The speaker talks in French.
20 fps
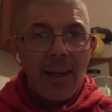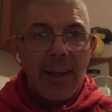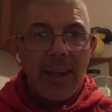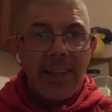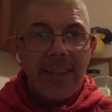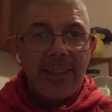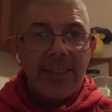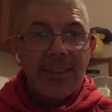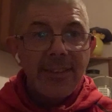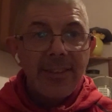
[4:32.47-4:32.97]

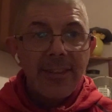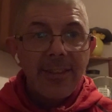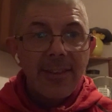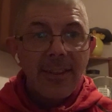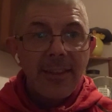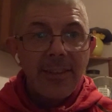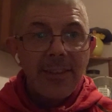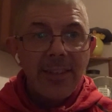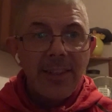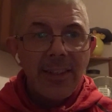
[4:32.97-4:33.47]
et qui cette
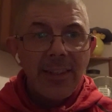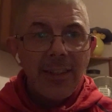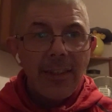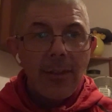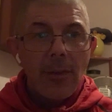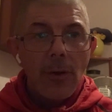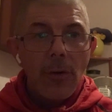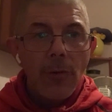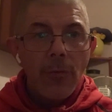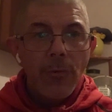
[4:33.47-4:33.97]
année
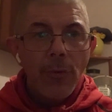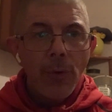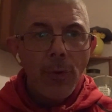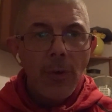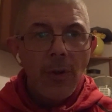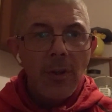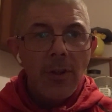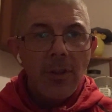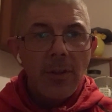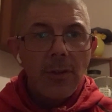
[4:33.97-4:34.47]

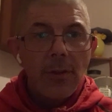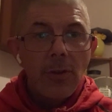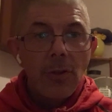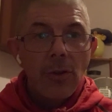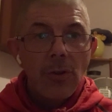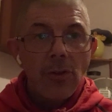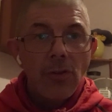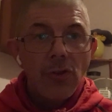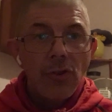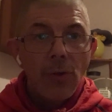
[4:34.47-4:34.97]
veulent
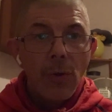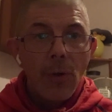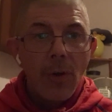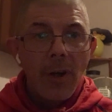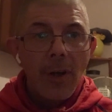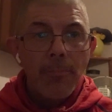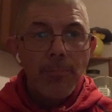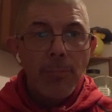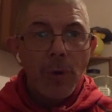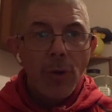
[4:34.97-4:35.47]
que je leur
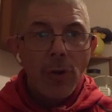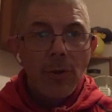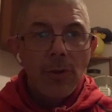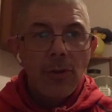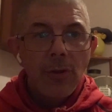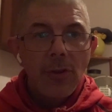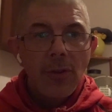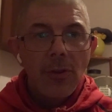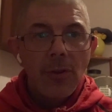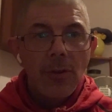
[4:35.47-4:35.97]

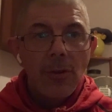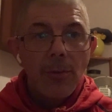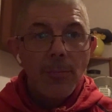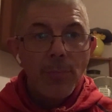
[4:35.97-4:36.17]
apporte euh,